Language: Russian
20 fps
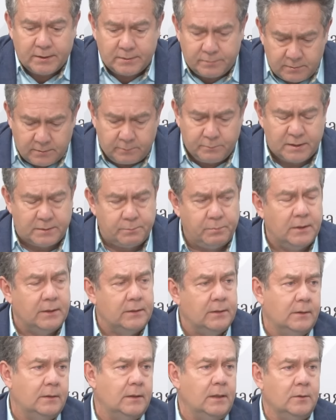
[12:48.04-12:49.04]
здесь
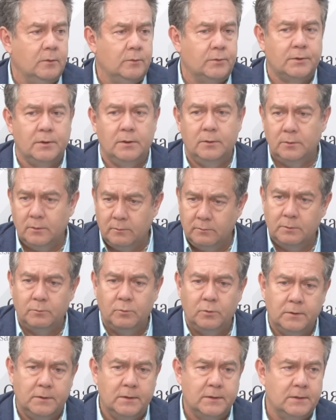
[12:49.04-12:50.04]
бесплатно дадут жилье, вы
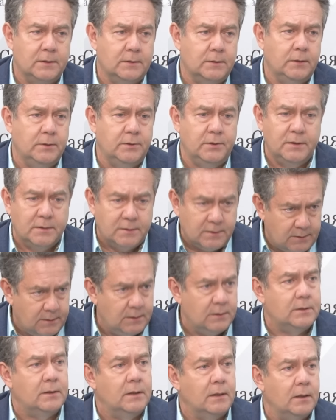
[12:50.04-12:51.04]
будете здесь лечиться,
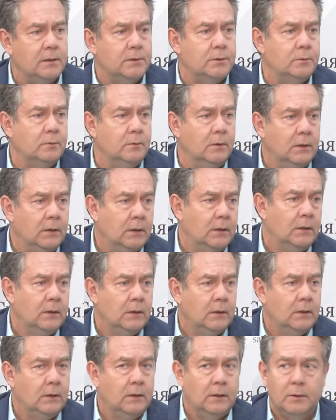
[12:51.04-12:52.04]
здесь хорошо.
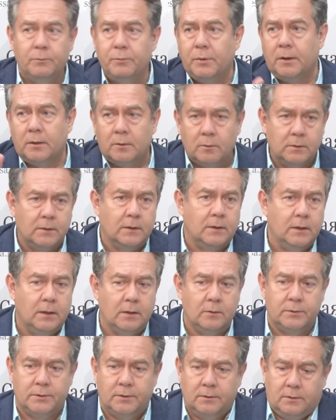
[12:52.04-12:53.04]
И природа
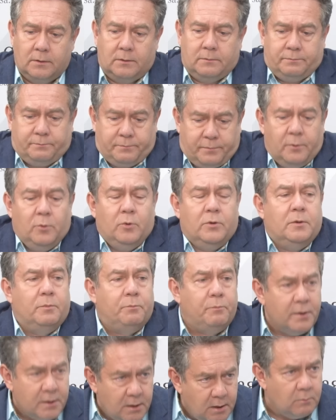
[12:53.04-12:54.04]
хорошая. Так люди
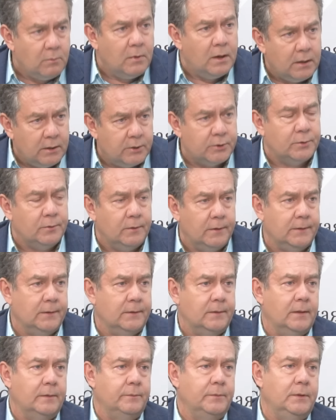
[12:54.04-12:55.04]
понимали, что
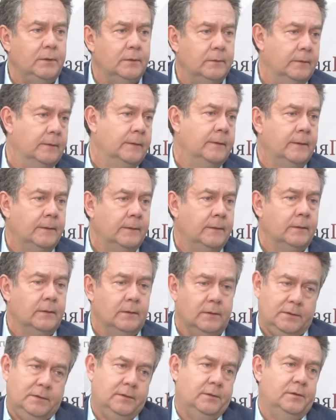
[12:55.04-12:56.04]
они там делают.
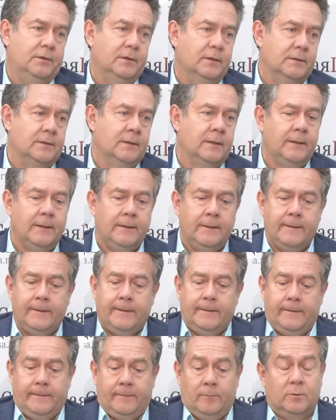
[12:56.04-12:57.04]
А сейчас?
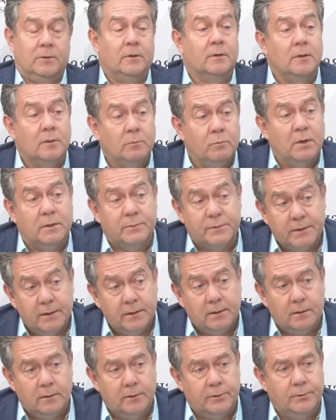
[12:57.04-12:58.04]
Вот этот БАМ,
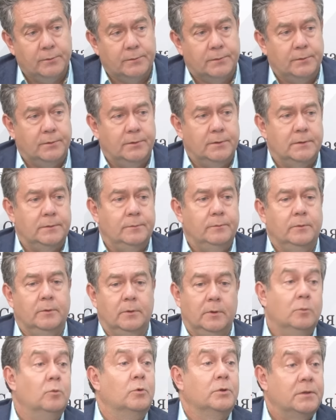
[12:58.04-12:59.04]
знаете, для чего
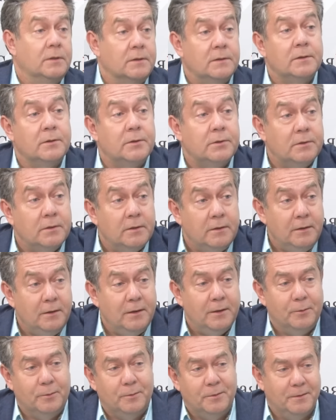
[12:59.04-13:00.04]
существует? Его сейчас
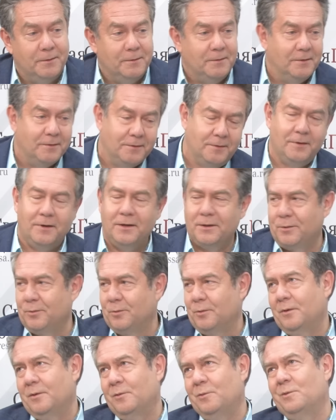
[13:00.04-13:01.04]
расширяют. До
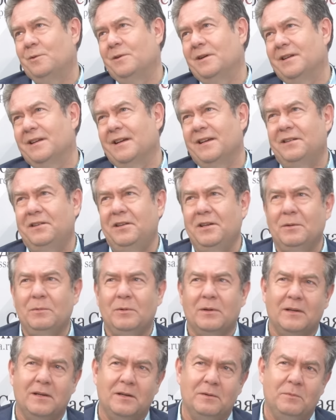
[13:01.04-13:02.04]
этого говорят, ой, зачем
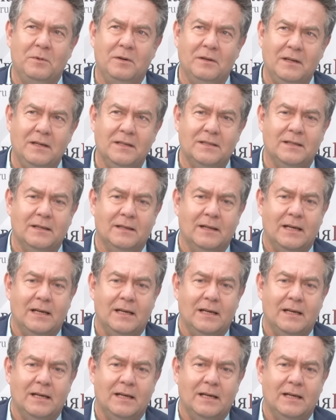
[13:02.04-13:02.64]
он, коммунисты